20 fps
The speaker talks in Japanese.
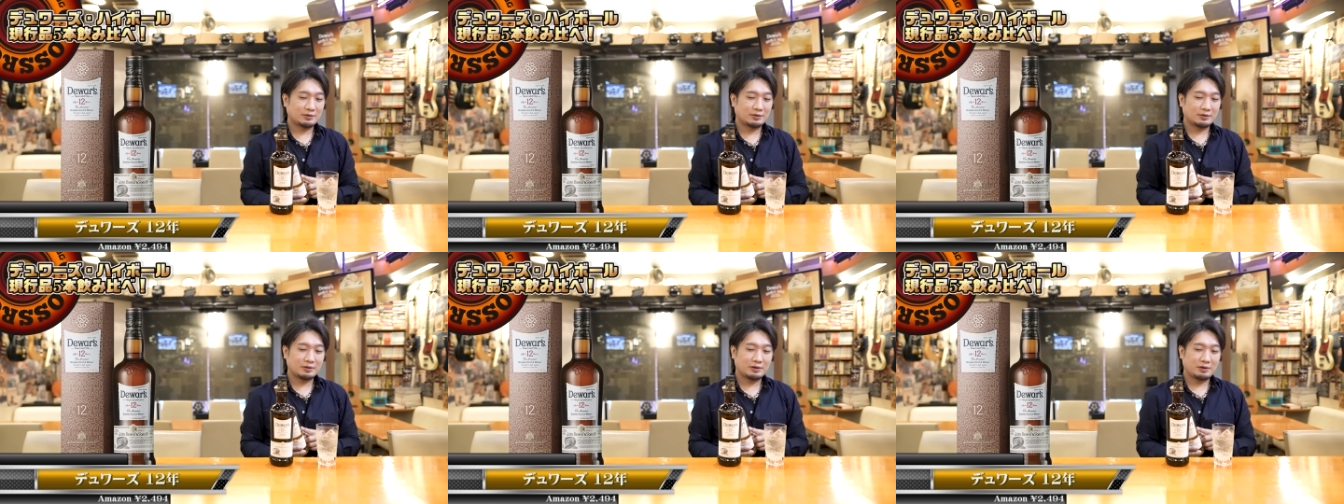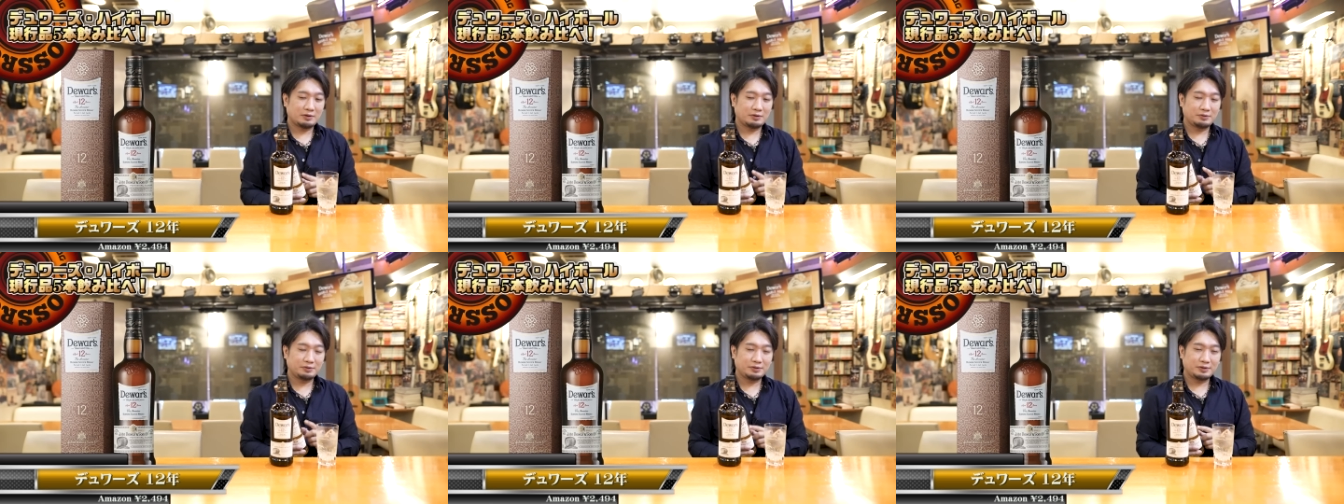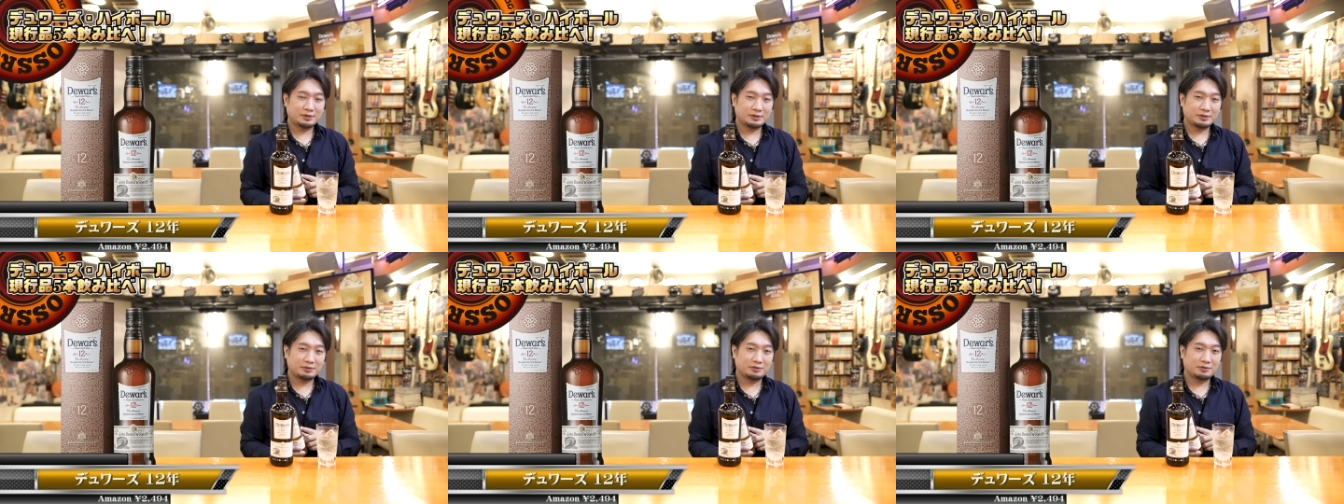これはほ
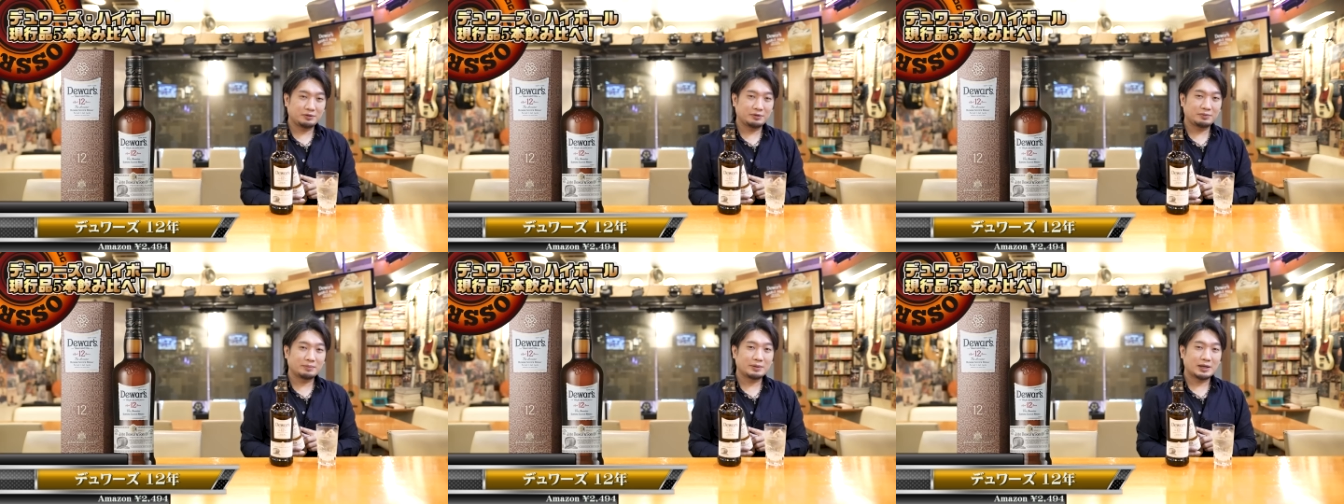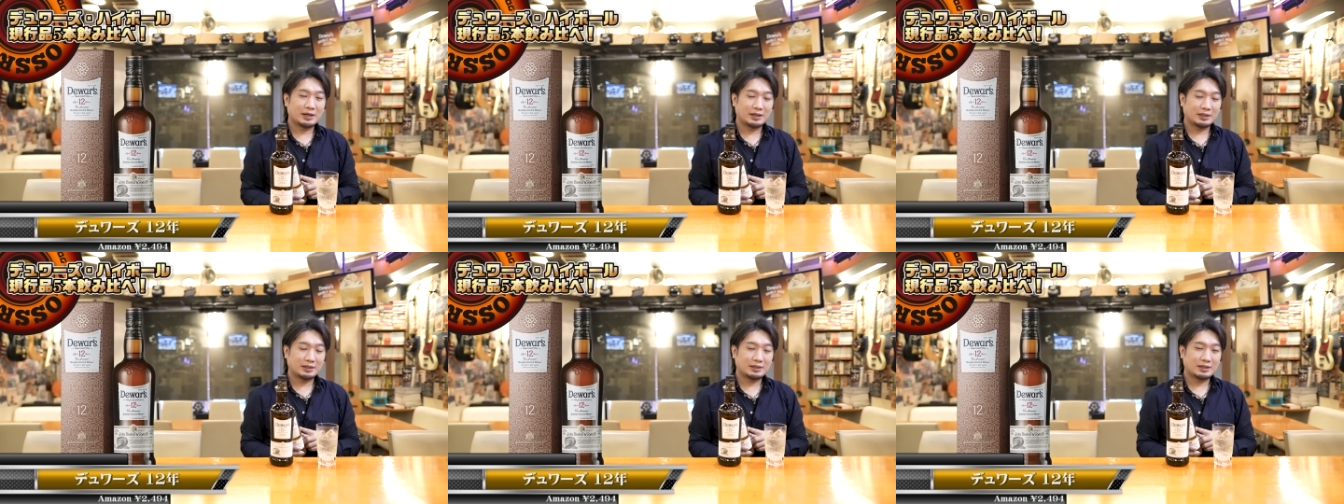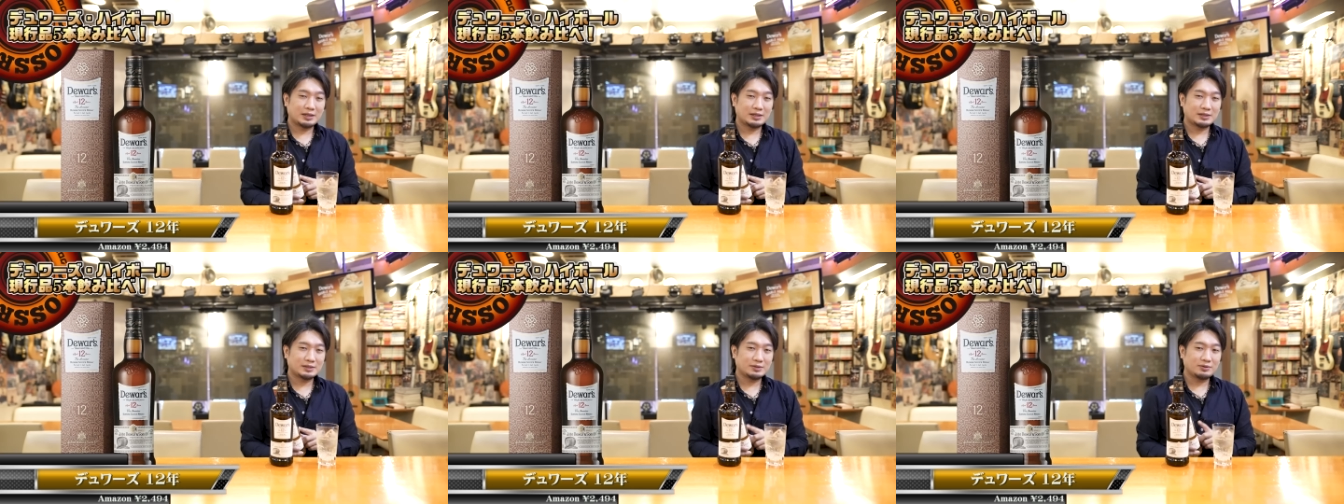んと好みがあっ
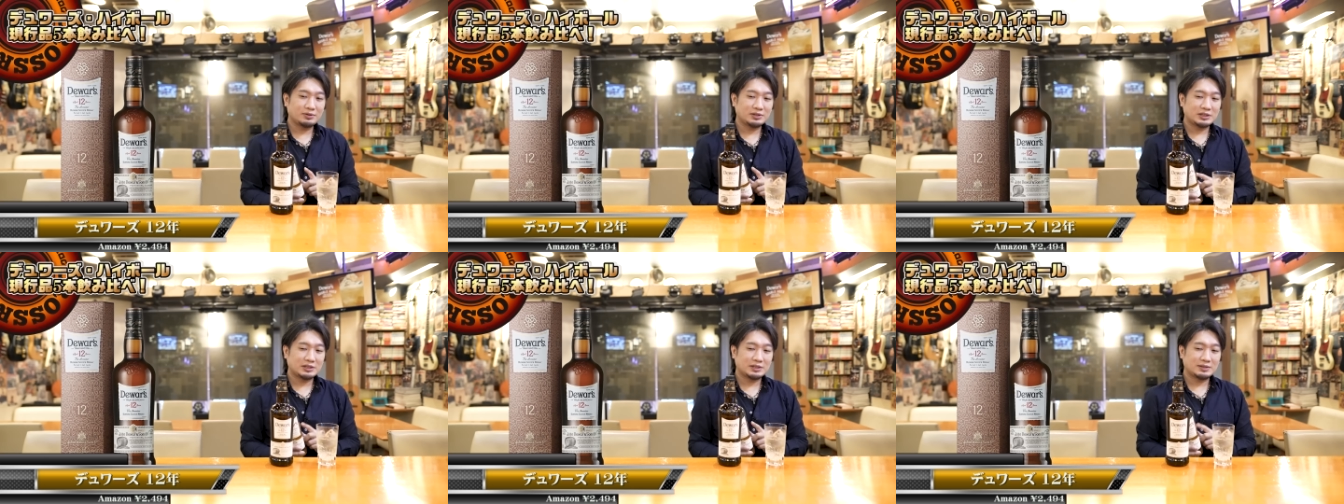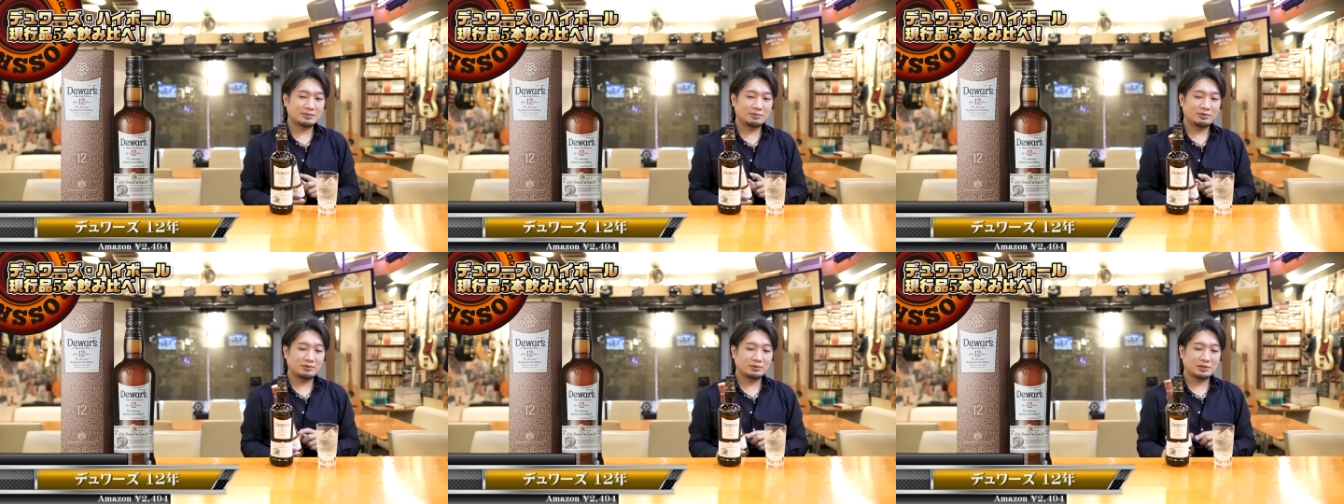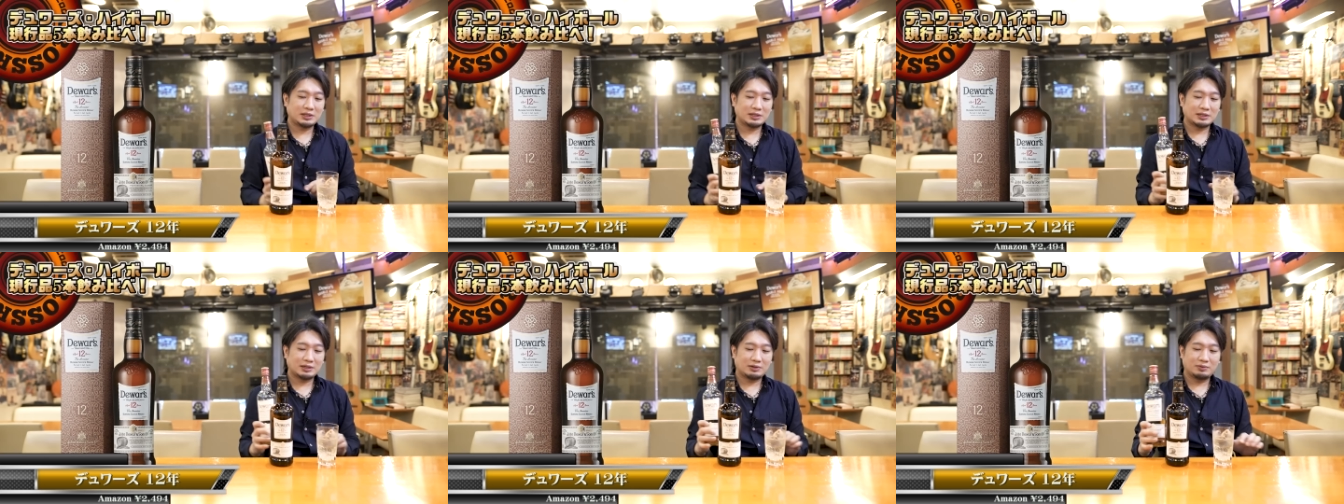て、少し
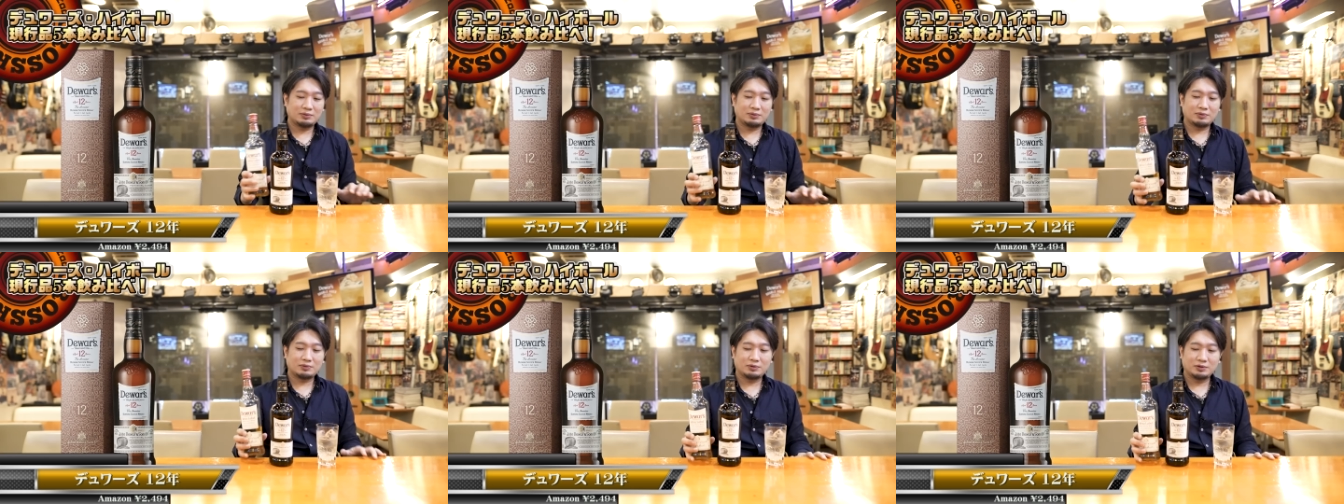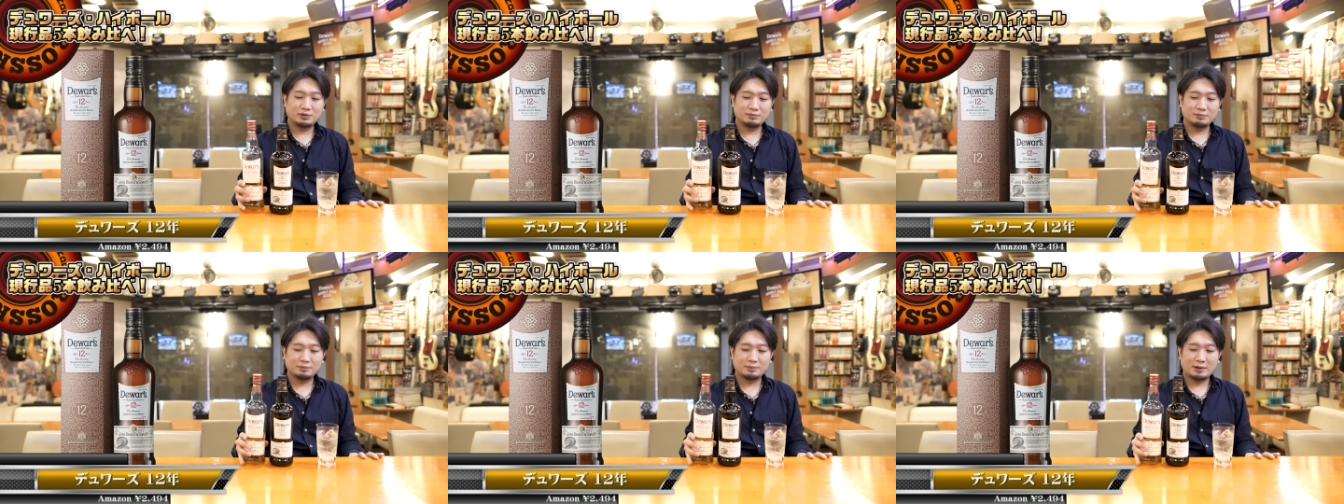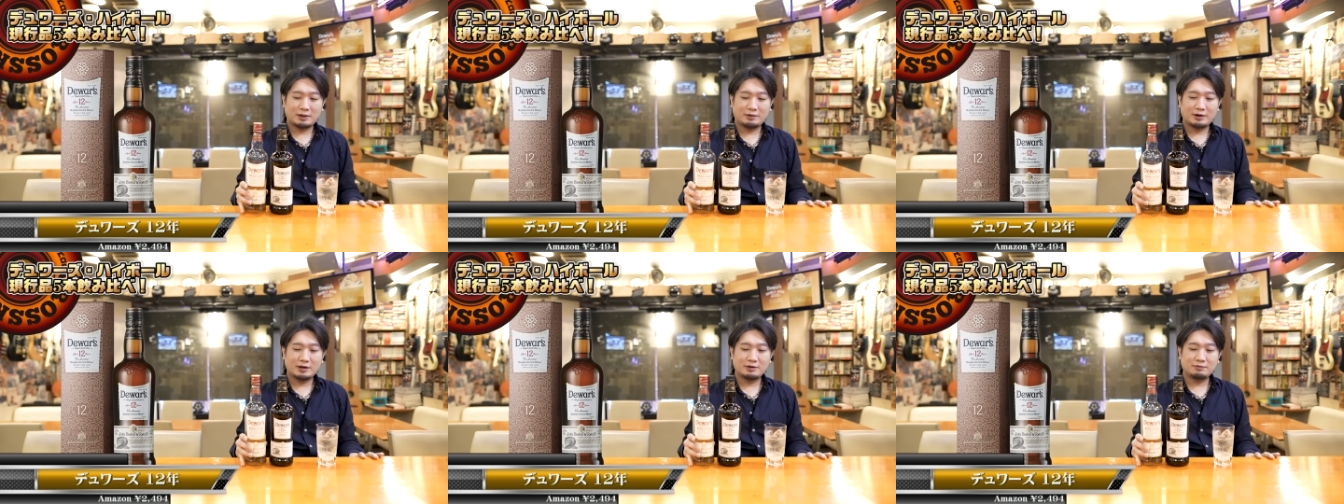スモーキーな方を好む
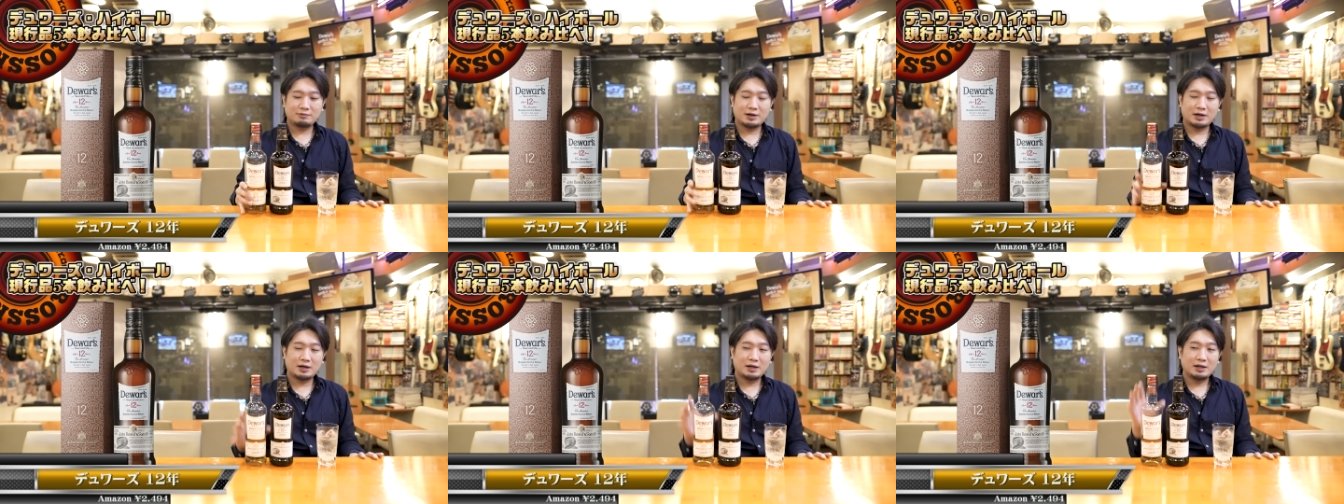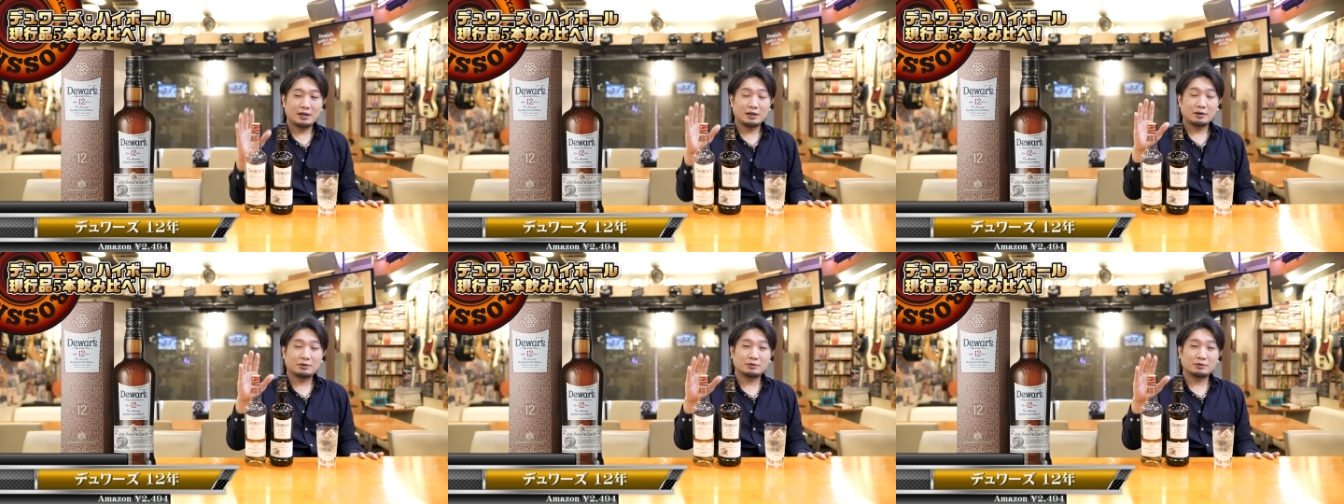場合は